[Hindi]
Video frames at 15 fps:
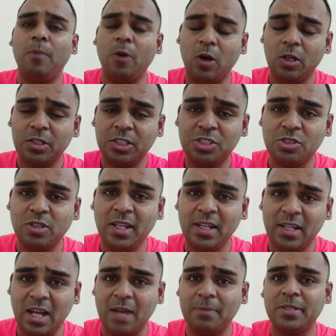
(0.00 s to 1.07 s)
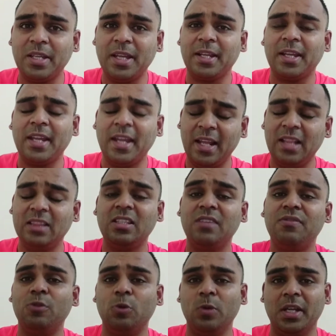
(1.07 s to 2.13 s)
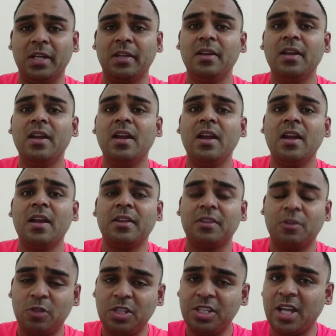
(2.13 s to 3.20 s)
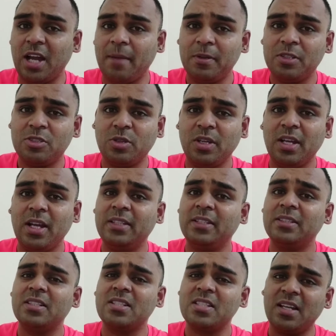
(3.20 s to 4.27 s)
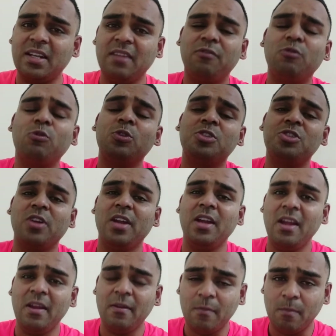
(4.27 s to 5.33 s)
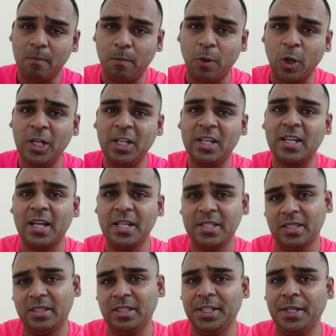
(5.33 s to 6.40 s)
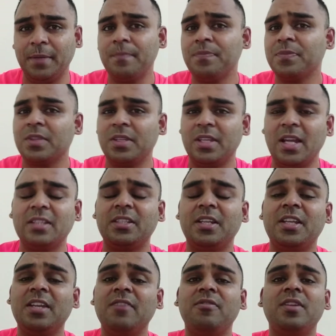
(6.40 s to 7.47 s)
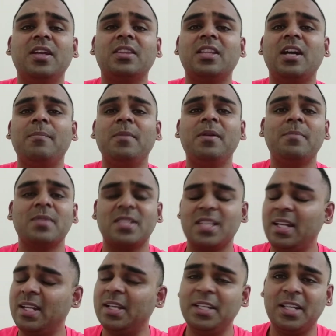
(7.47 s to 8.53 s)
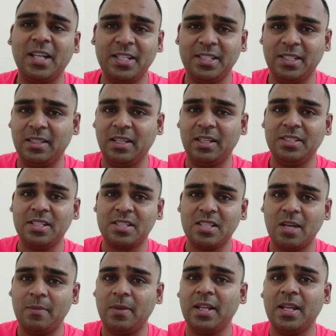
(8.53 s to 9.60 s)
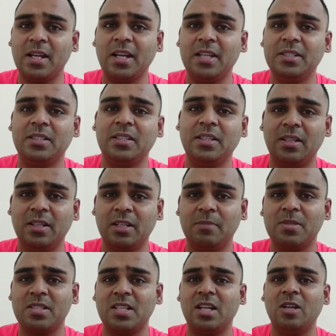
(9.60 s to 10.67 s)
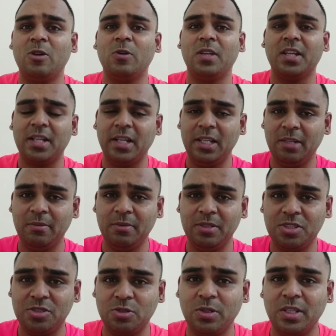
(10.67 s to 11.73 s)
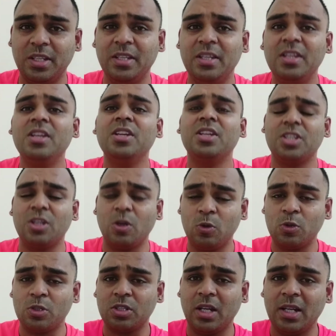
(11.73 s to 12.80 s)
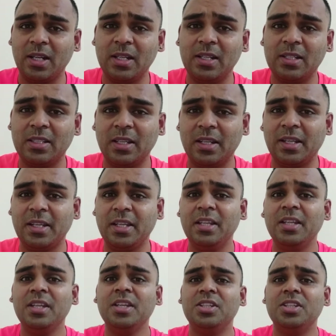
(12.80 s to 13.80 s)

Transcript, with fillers: बहुत ही जो है लाभदायक है हेल्थी फूड है क्योंकि यहाँ पर जो है अधिकतर सारे फूड जो है बॉइल्ड खाए जाते हैं याद रखिए वियतनाम में मसाला नहीं खाया जाता जैसे हमारे यहाँ खाए जाते हैं गर्म मसाला हो गया काली मिर्च होगी या और अलग अलग तरह के